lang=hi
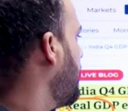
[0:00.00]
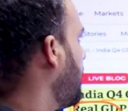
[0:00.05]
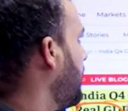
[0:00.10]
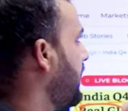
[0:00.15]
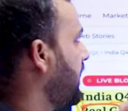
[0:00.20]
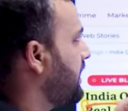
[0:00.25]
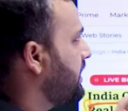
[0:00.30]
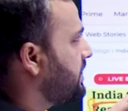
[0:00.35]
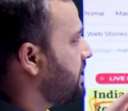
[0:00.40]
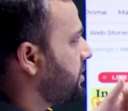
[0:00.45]

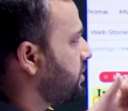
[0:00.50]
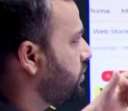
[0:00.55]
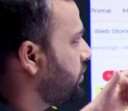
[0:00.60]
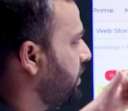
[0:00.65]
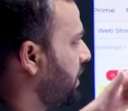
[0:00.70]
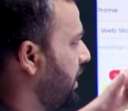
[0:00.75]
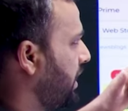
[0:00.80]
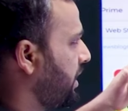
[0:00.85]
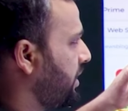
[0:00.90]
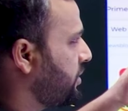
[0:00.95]
एन
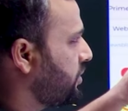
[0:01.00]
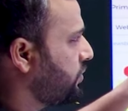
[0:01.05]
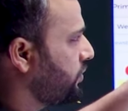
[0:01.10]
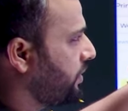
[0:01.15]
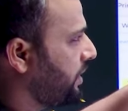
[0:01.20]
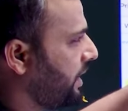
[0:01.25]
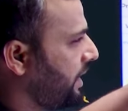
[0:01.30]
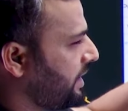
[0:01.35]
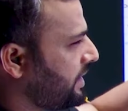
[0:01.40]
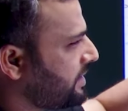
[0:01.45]
या
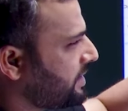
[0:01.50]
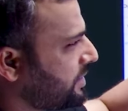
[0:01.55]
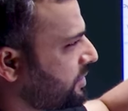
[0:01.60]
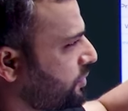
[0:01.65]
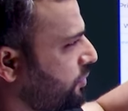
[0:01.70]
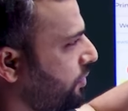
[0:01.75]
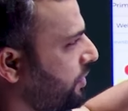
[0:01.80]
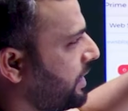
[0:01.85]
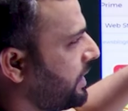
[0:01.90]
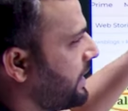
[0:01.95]
एन एस
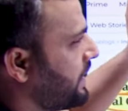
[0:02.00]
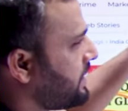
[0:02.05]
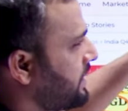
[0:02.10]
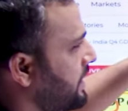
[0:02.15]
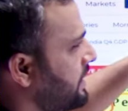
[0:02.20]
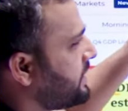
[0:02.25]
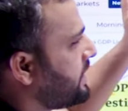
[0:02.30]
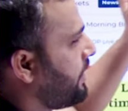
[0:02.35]
होगा नेशनल